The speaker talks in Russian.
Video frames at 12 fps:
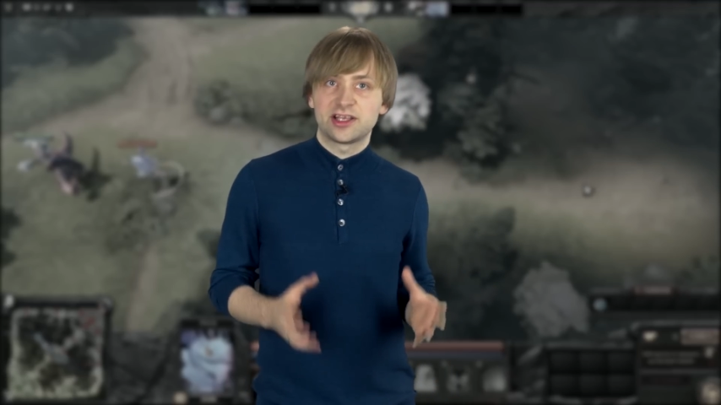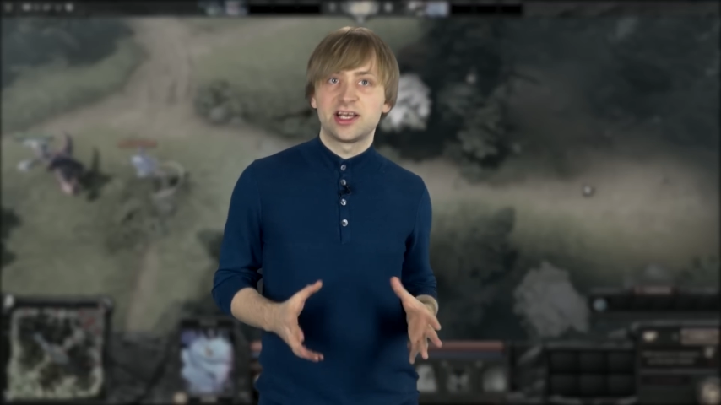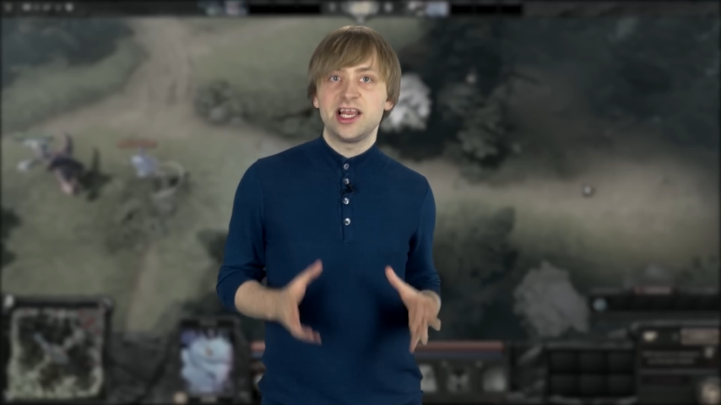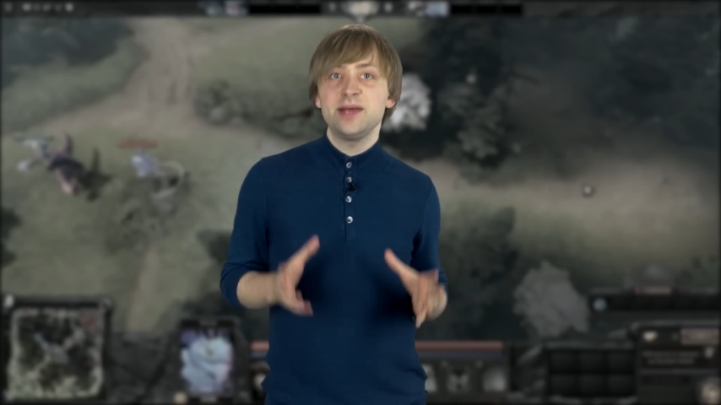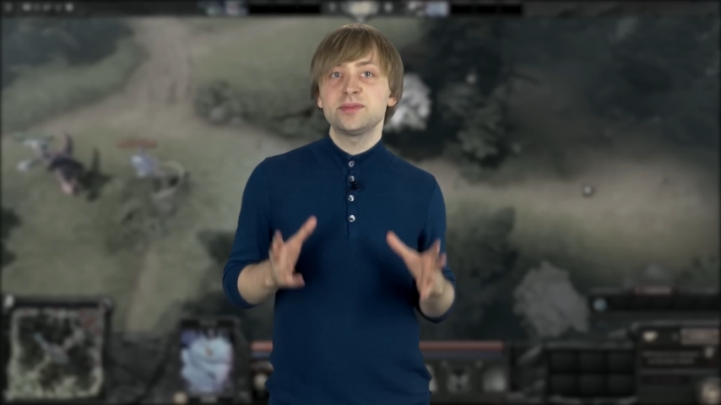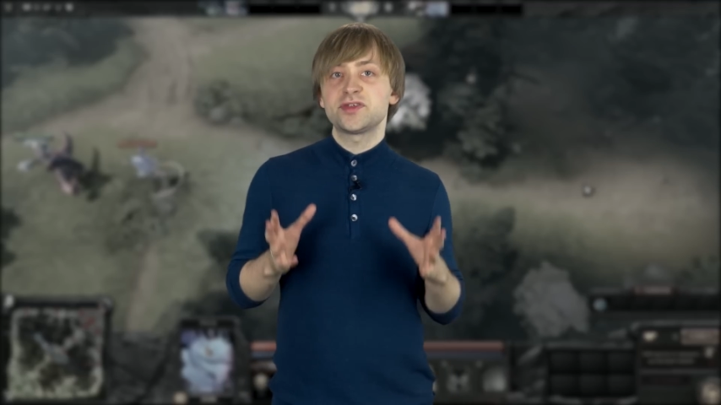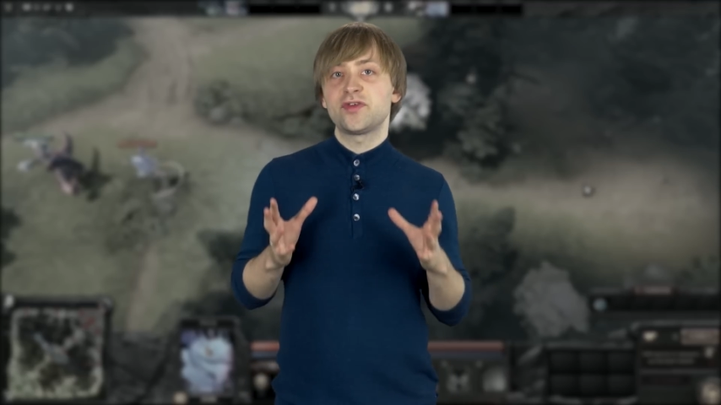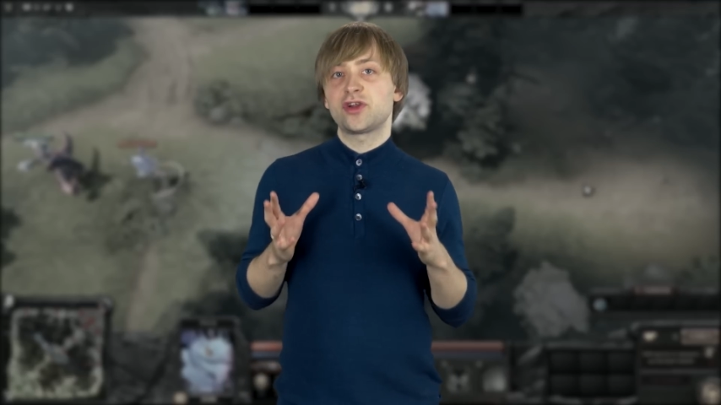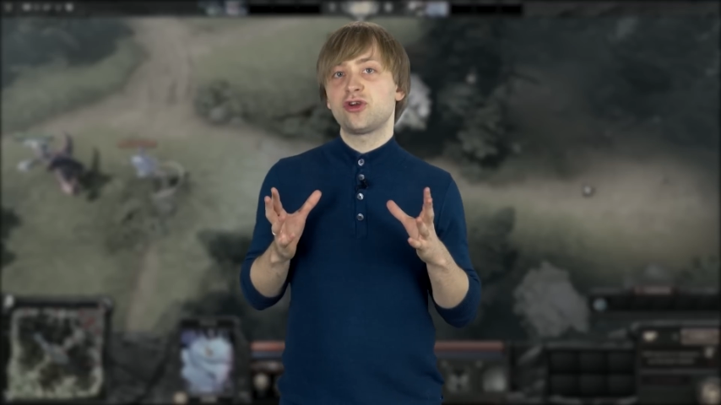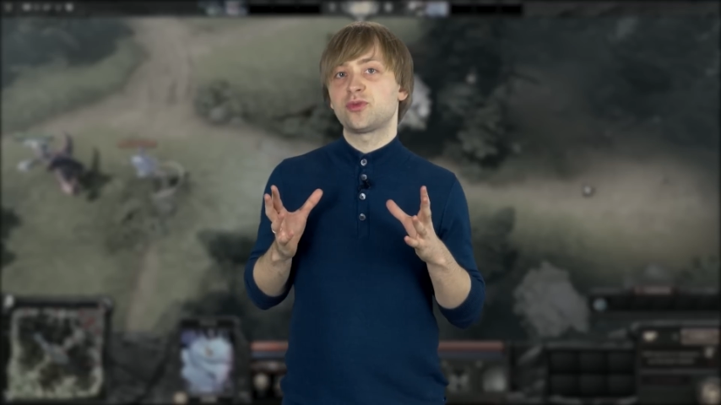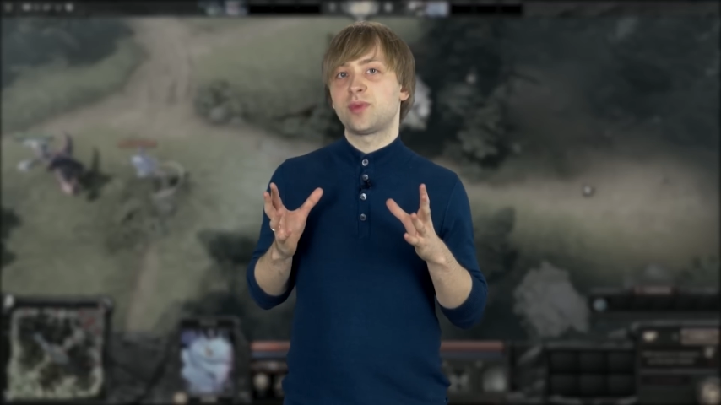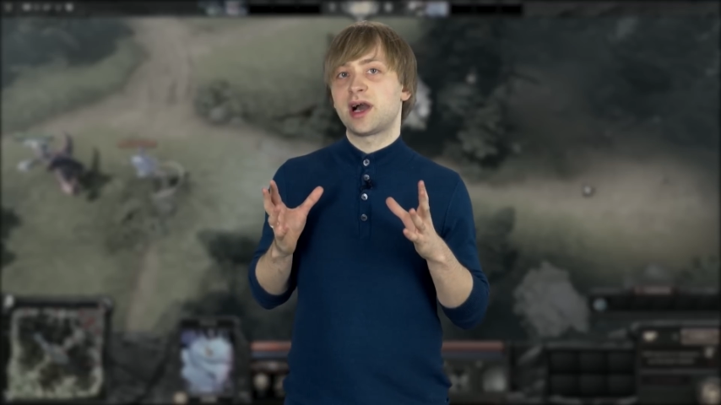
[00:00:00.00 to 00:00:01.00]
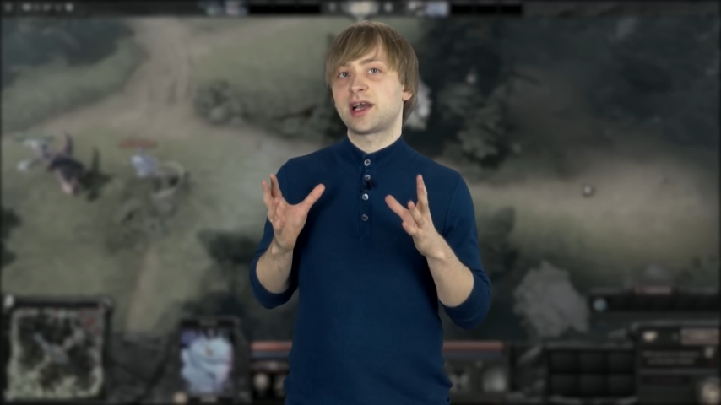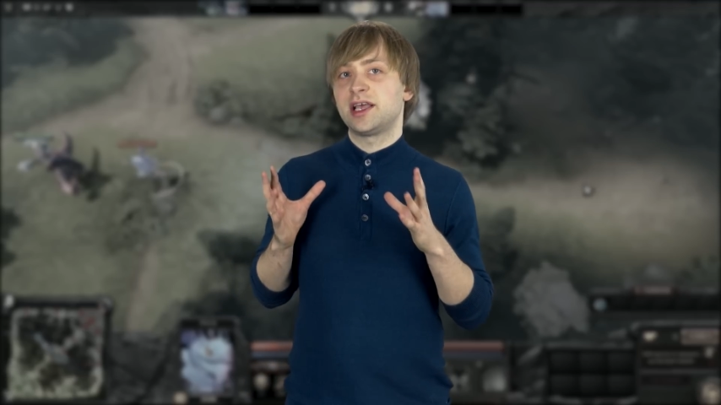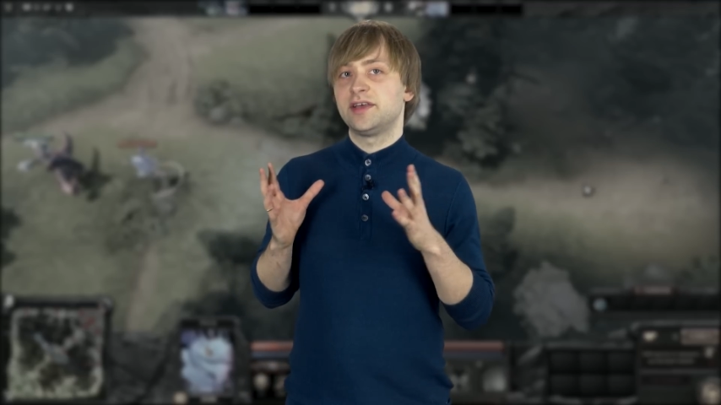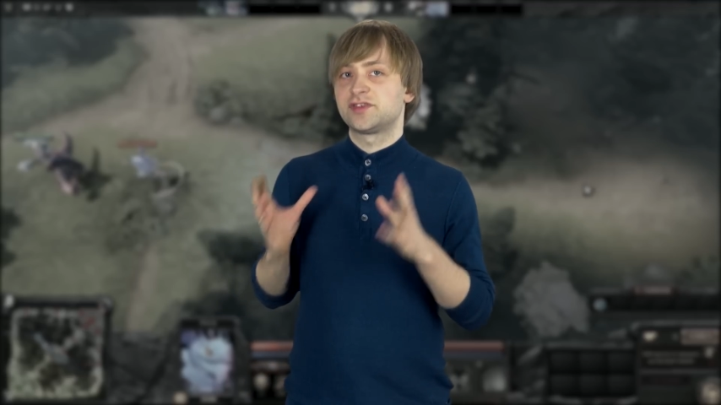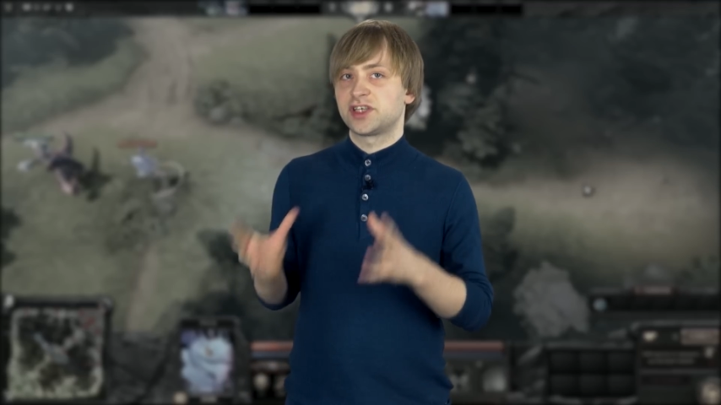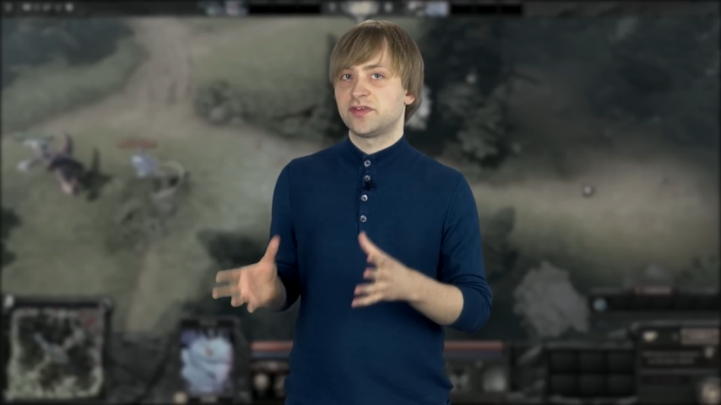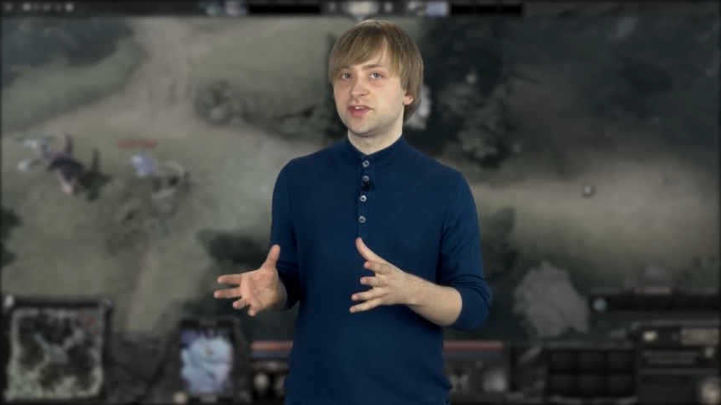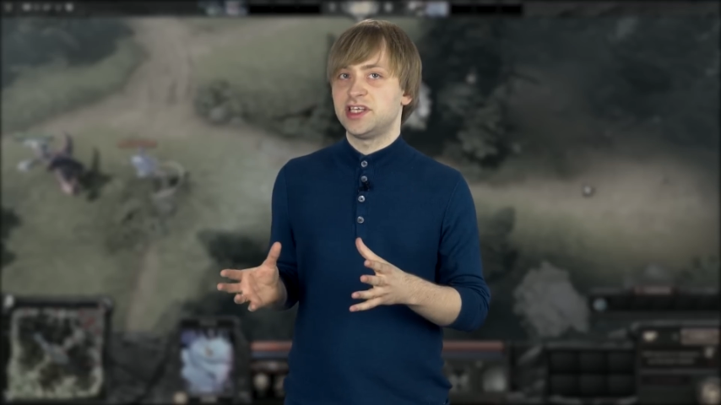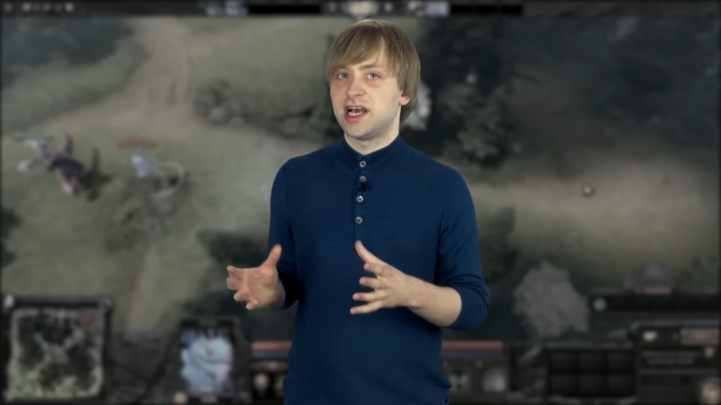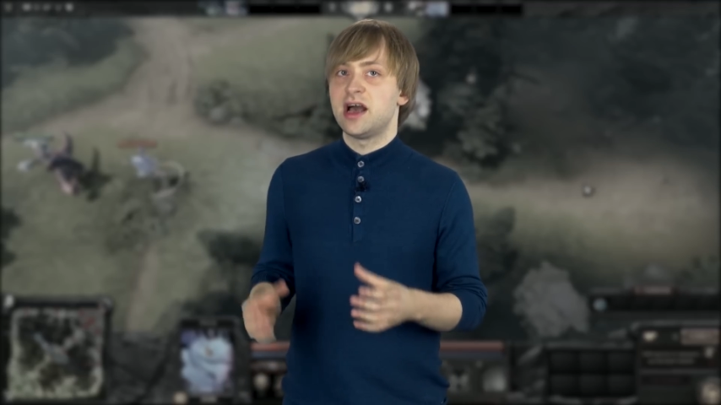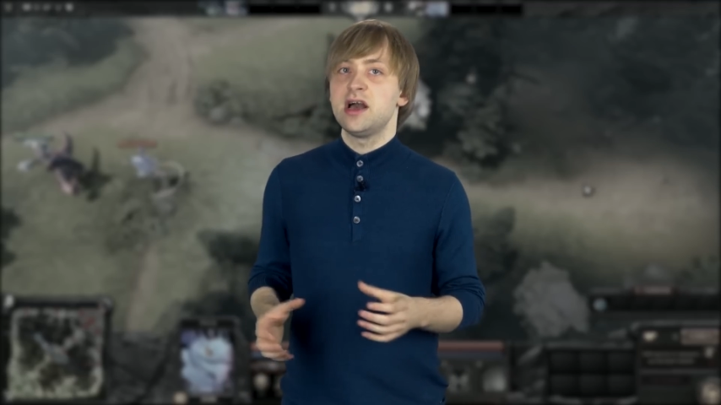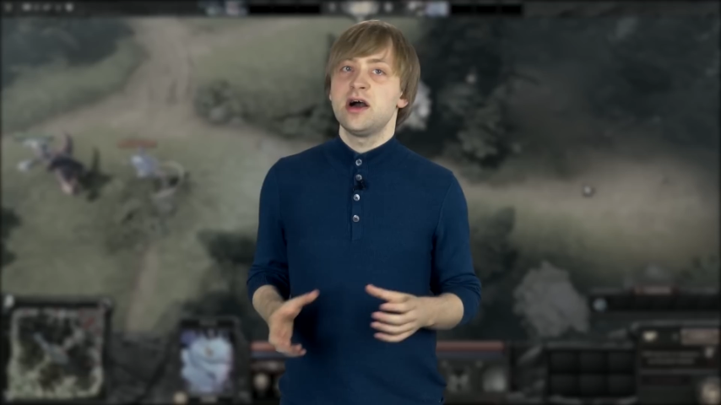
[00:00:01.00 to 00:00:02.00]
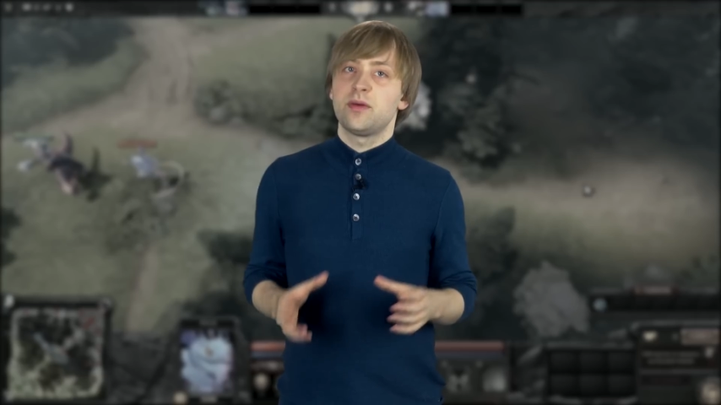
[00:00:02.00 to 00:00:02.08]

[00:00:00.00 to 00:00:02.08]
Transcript: Глимс вернет пака и в шифте.